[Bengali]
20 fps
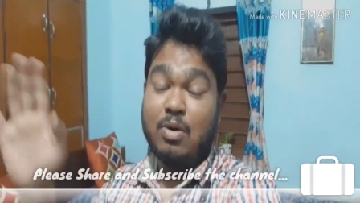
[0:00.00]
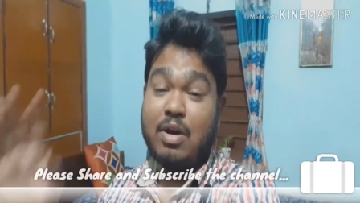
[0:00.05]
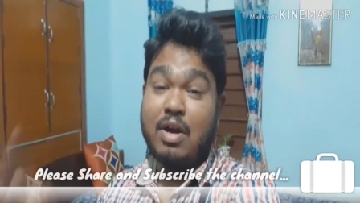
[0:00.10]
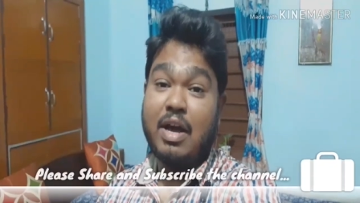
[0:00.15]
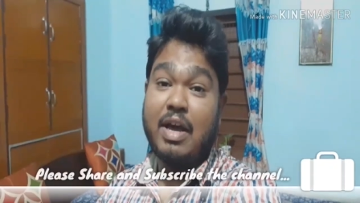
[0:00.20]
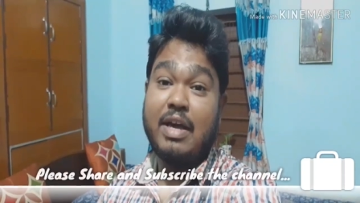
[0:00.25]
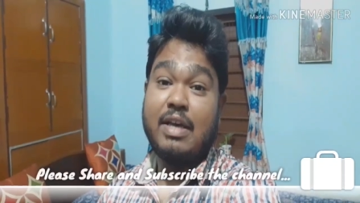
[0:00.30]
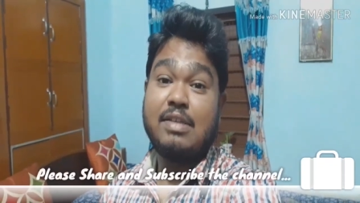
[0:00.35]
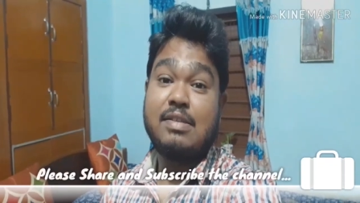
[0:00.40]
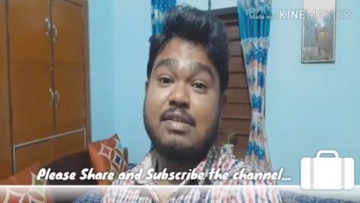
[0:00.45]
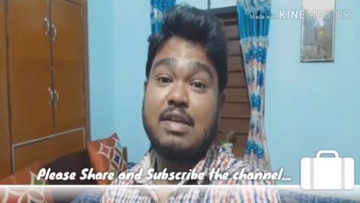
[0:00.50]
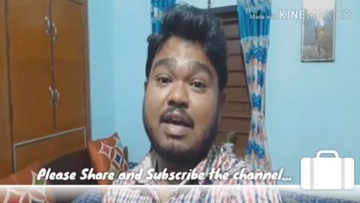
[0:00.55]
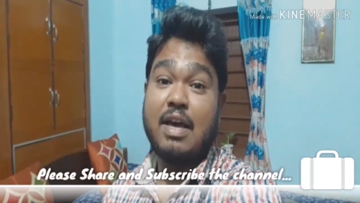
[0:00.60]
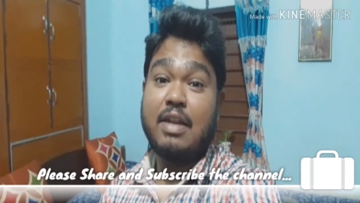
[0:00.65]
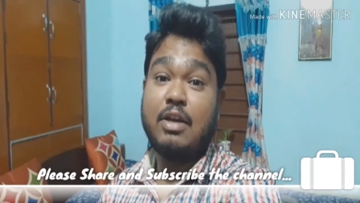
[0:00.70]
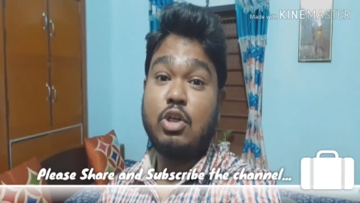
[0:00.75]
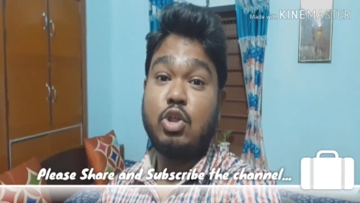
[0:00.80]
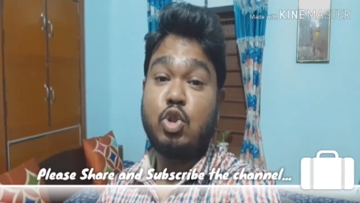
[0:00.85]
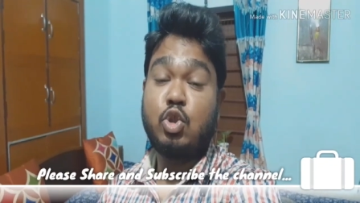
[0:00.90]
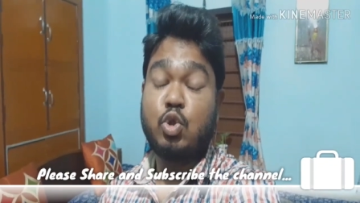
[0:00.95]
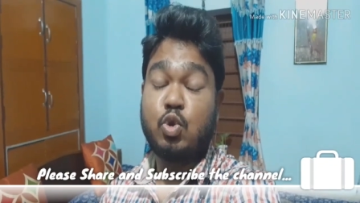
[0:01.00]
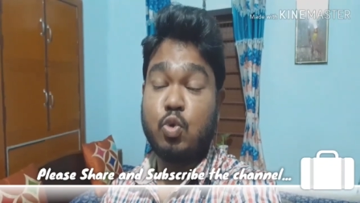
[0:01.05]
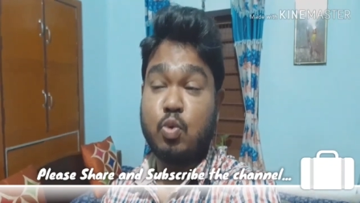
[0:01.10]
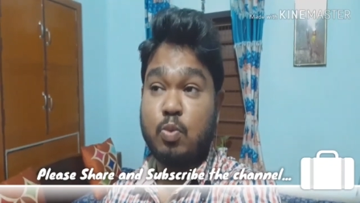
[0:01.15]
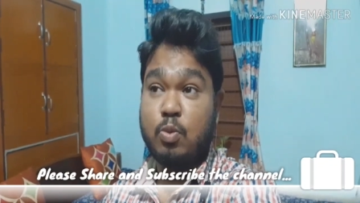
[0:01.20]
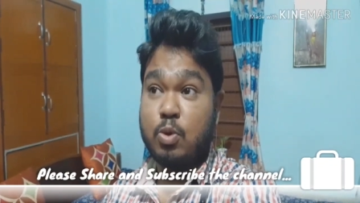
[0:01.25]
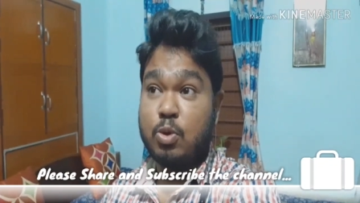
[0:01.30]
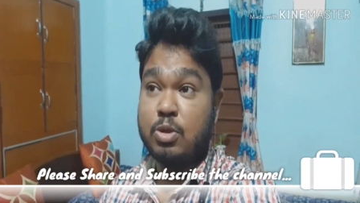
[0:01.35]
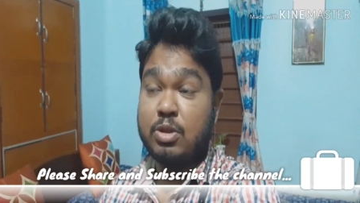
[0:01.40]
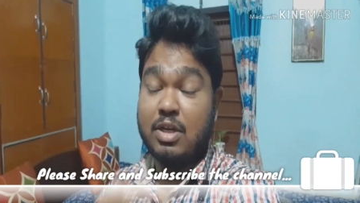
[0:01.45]
গাইজ অ্যান্ড
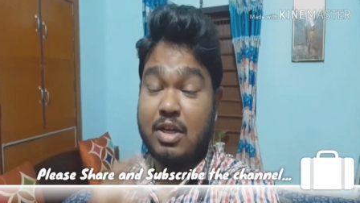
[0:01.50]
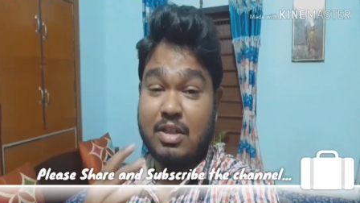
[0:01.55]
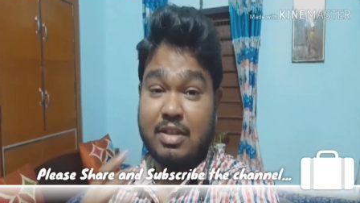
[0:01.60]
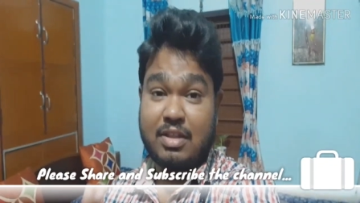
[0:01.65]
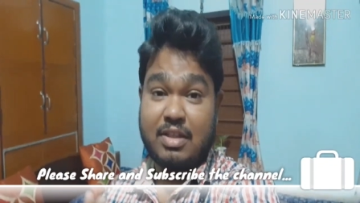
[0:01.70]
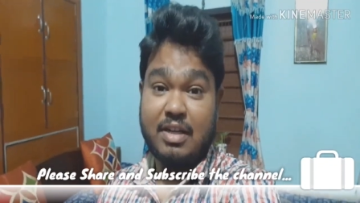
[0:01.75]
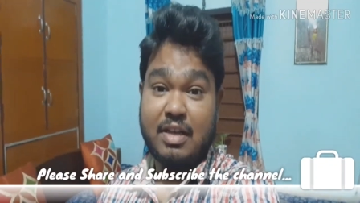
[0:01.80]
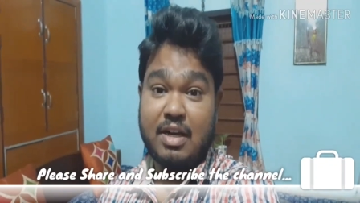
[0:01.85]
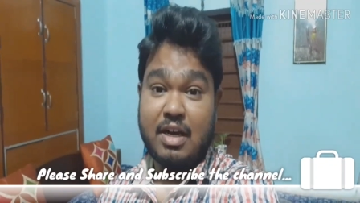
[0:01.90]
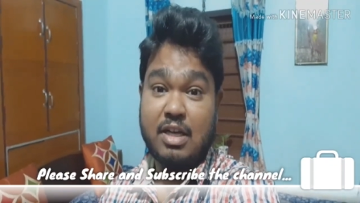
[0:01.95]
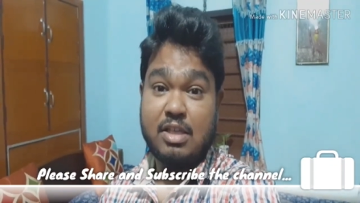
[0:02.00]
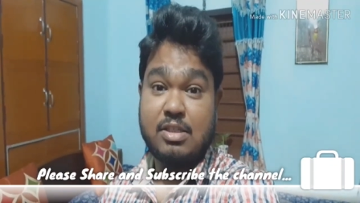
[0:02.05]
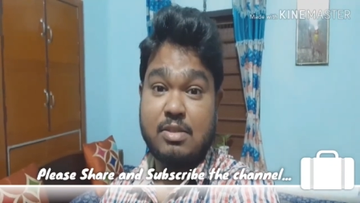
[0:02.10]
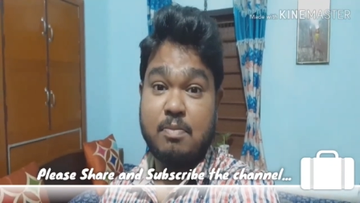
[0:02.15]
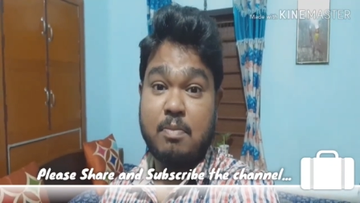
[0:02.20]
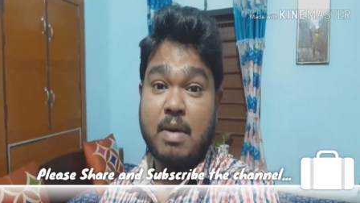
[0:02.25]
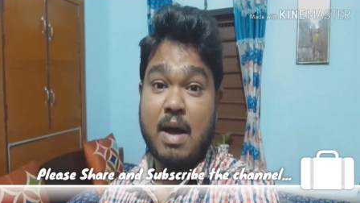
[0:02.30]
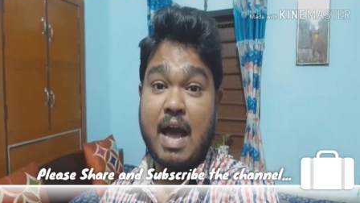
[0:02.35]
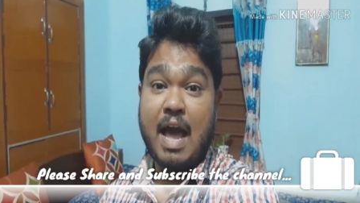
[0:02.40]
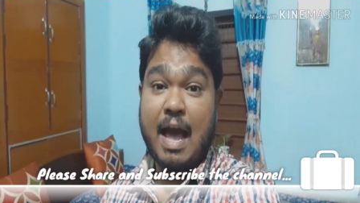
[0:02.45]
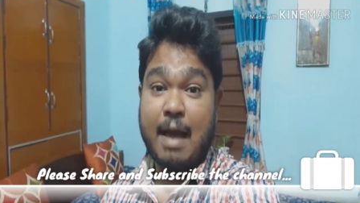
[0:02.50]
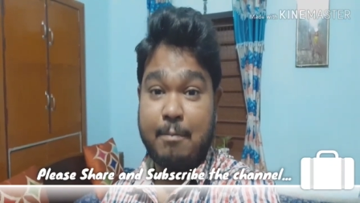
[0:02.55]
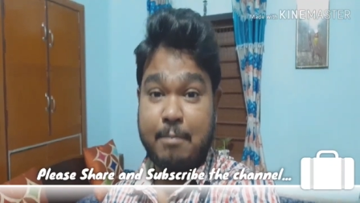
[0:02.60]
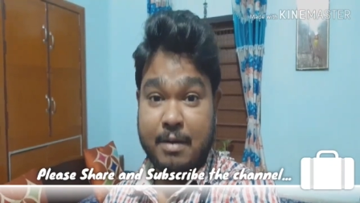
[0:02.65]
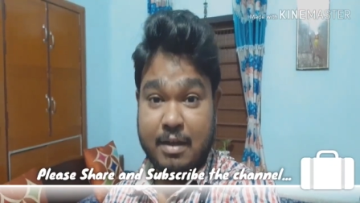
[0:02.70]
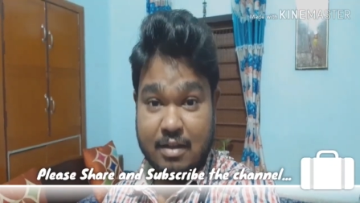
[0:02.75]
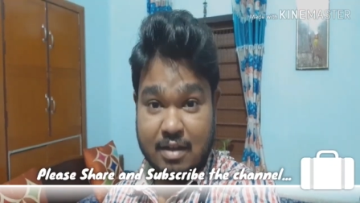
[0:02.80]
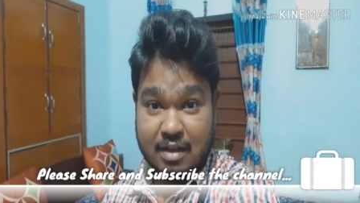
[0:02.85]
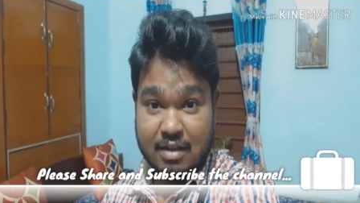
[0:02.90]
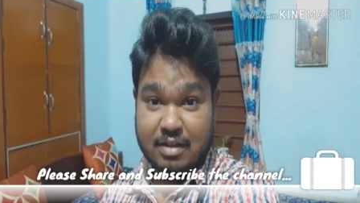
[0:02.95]
শুভ ধনতেরাস বা
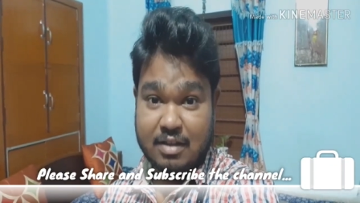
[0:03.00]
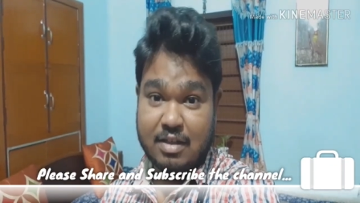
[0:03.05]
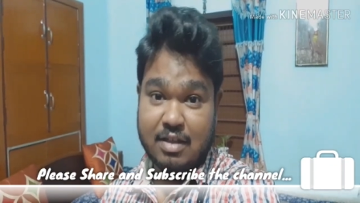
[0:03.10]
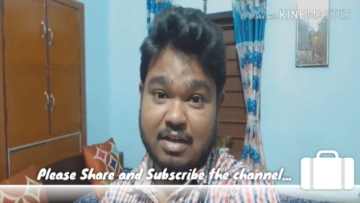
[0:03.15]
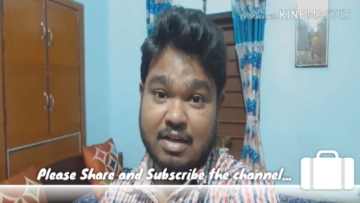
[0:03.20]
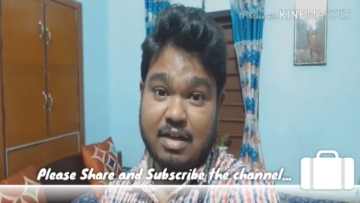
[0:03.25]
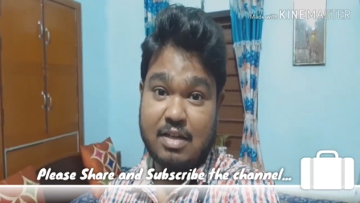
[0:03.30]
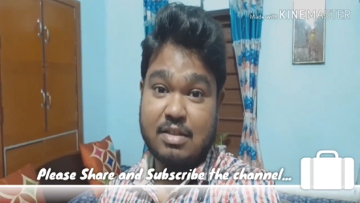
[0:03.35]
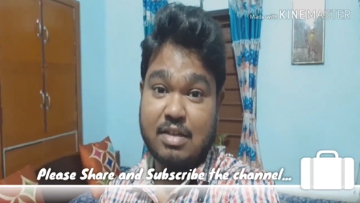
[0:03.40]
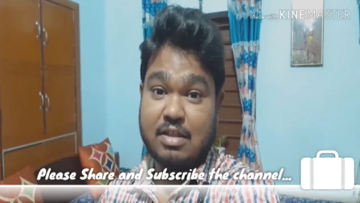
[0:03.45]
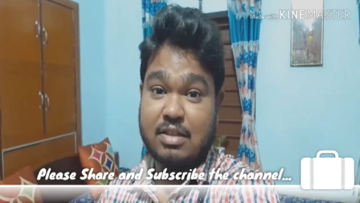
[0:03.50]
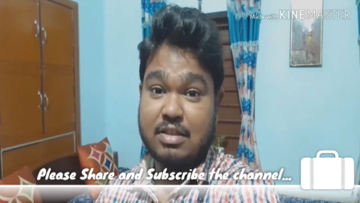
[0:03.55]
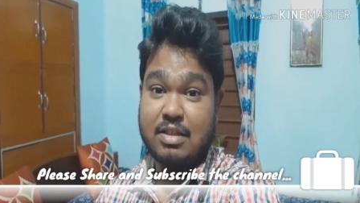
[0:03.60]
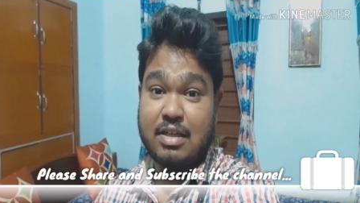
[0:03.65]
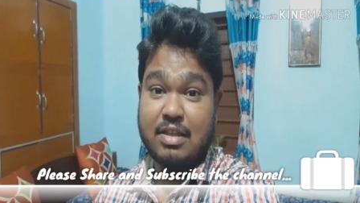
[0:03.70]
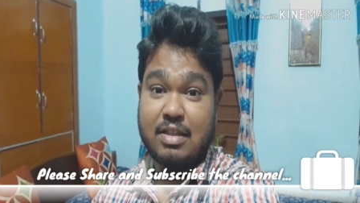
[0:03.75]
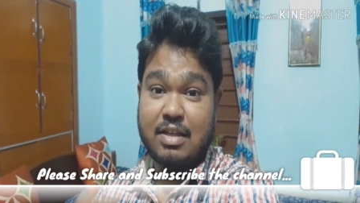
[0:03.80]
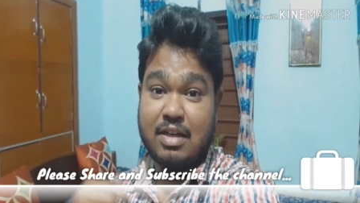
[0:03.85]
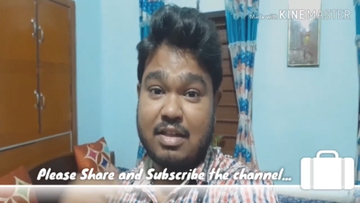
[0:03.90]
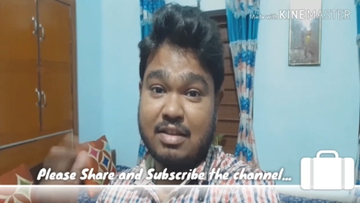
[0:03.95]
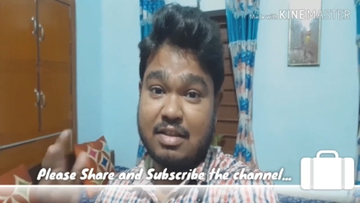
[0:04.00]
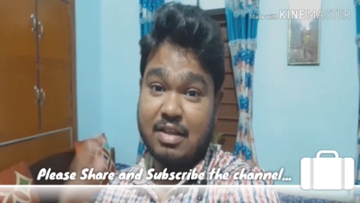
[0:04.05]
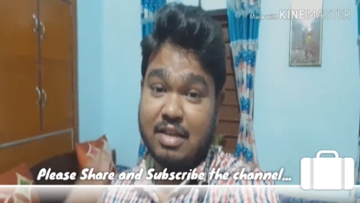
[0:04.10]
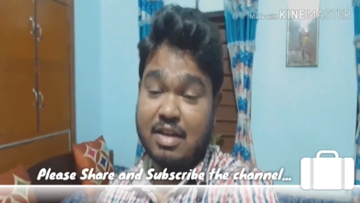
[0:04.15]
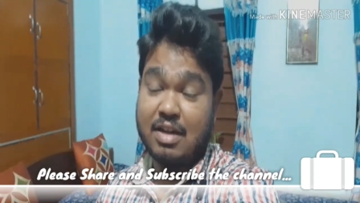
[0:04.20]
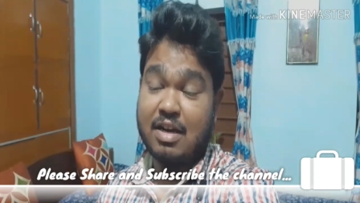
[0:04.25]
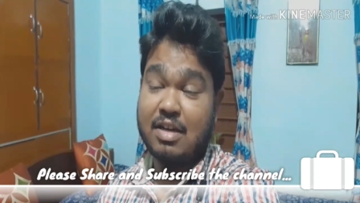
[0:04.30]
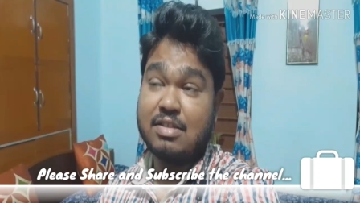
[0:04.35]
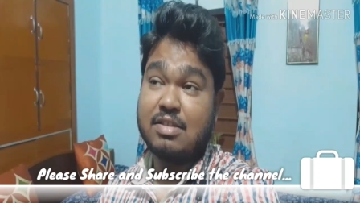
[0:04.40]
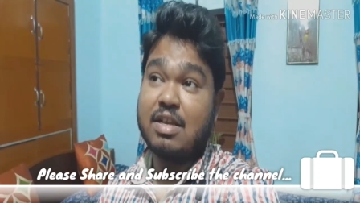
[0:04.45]
হ্যাপি ধনতেরাস আজকে
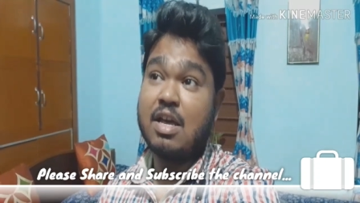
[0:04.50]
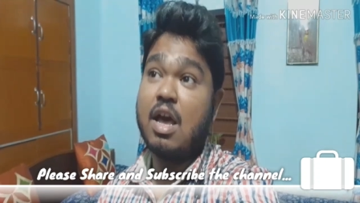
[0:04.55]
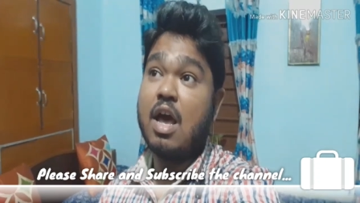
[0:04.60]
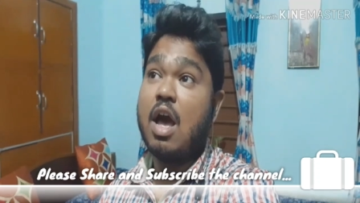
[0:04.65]
ধনতেরাস